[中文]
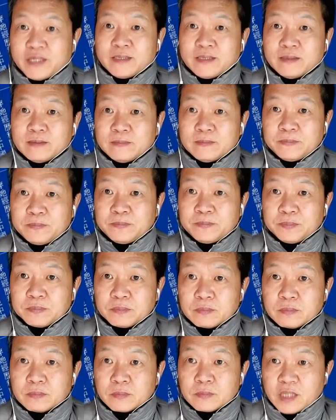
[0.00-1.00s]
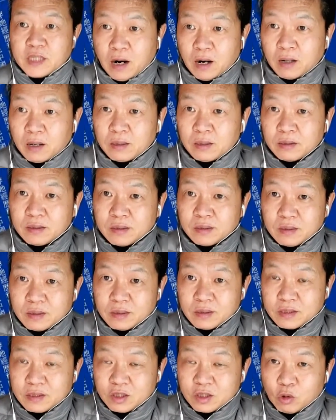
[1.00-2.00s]
因，然而，
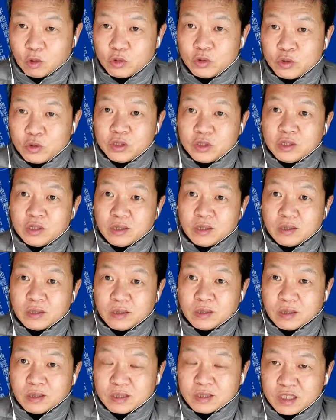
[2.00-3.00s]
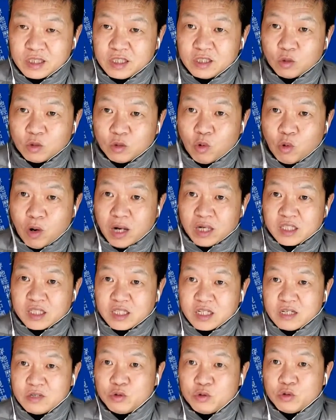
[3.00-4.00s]
由于计划
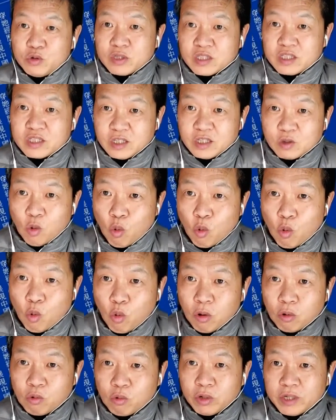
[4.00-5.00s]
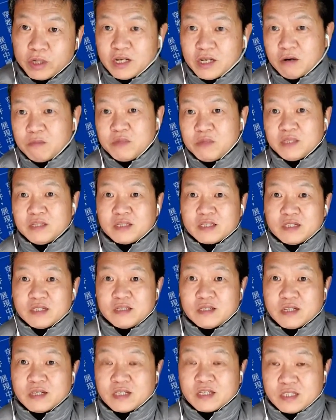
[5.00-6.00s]
生育的这种祸国殃民的
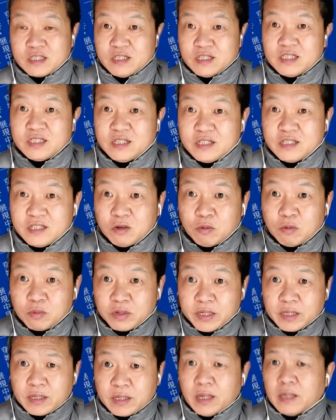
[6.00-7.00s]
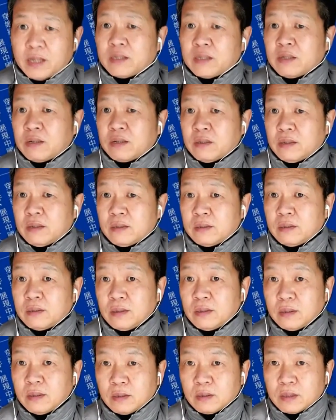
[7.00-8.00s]
政策，使得现在我们可以看到啊，
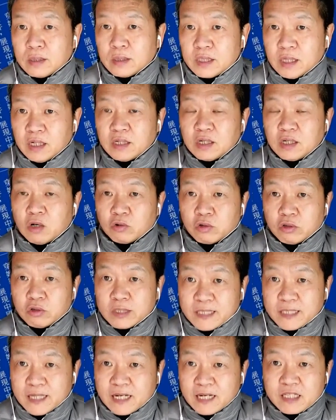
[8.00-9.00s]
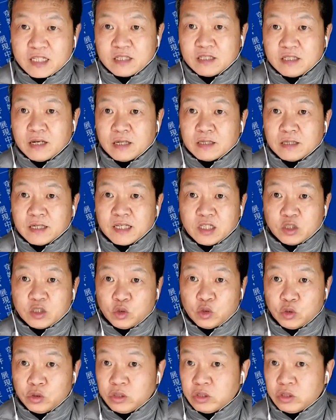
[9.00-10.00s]
人口的再生产能力
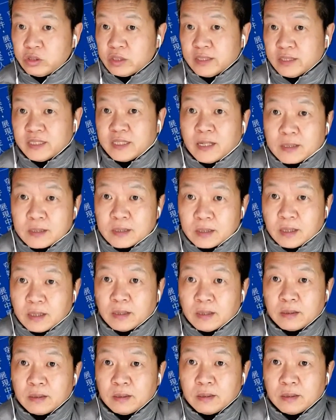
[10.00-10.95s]
急剧的下降，